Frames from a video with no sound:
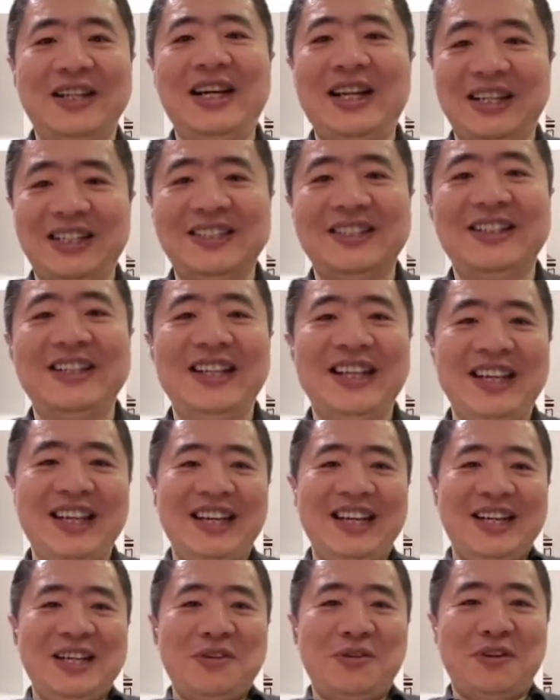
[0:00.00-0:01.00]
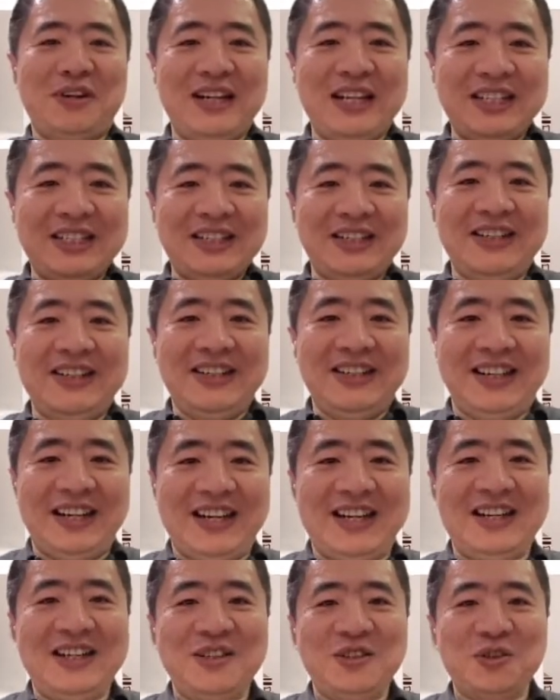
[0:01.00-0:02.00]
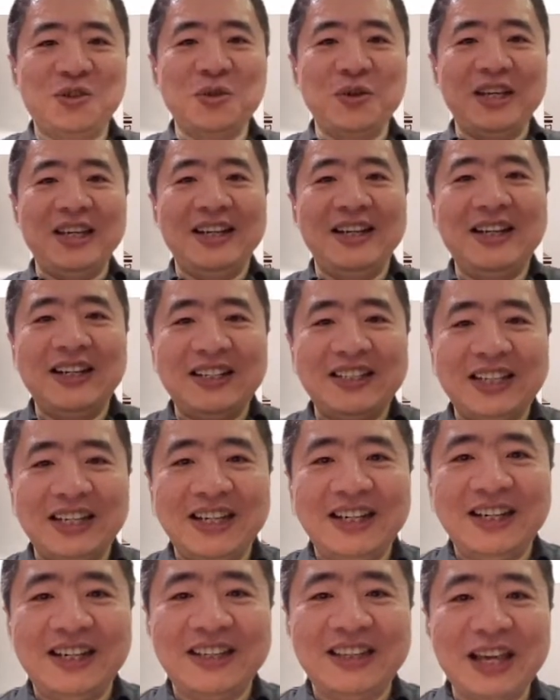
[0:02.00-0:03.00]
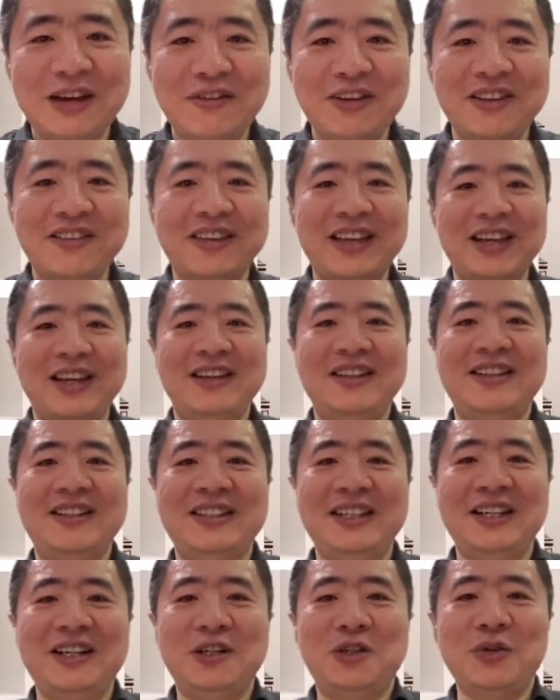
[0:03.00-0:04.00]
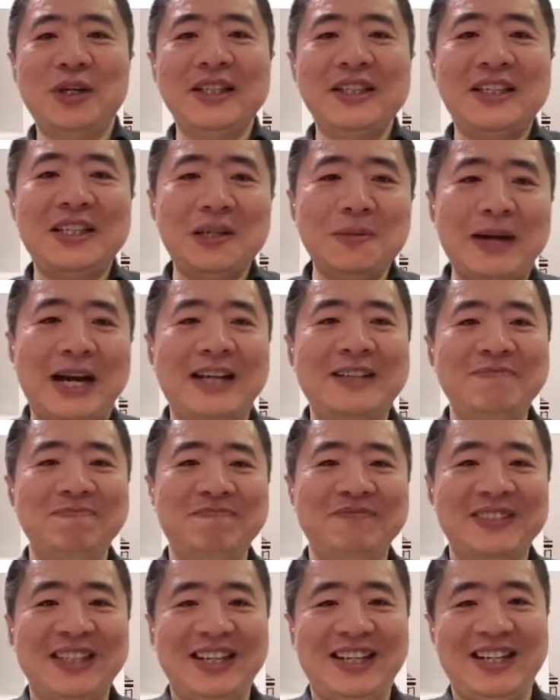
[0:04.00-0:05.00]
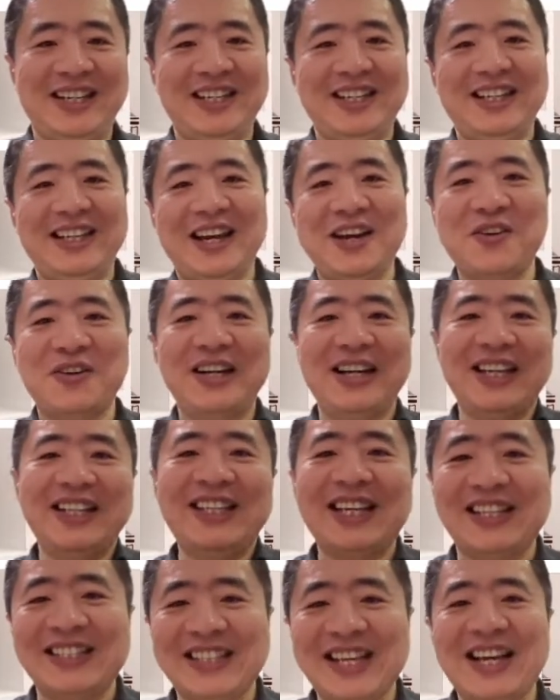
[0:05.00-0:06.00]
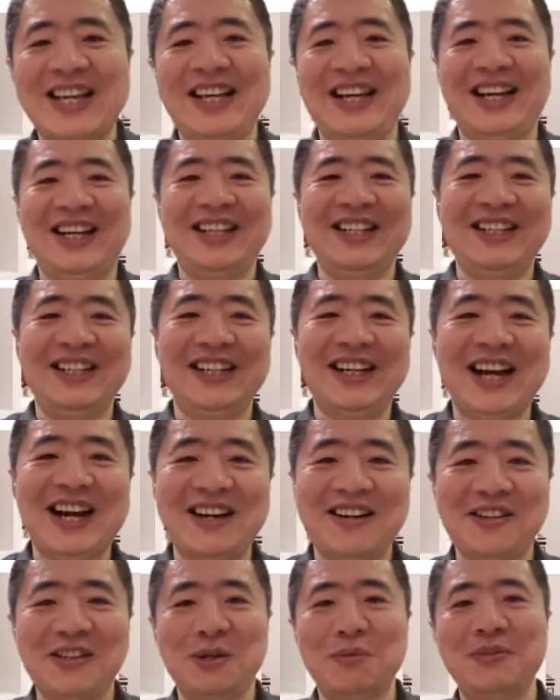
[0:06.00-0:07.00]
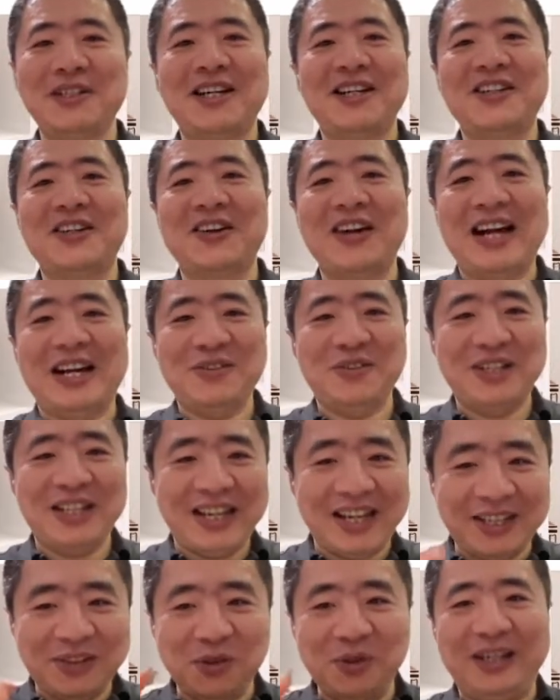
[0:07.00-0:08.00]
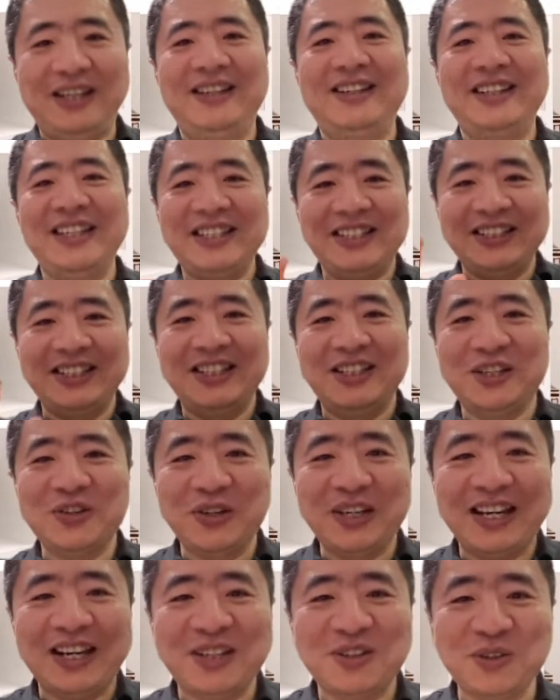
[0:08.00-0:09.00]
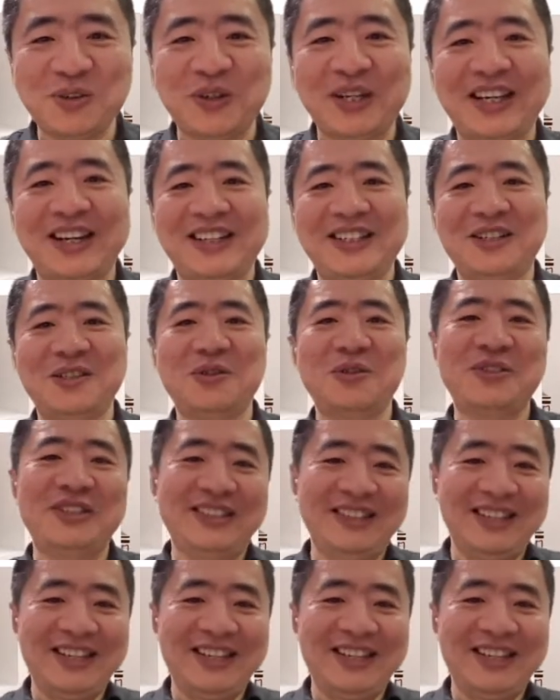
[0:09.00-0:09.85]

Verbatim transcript: 哎行，我说立青啊，做一个这个 Devon Think 的这个专题吧。还有人给点赞啊！这看热闹不嫌事儿大，觉得哎，对，立青你就应该做一个这个东西。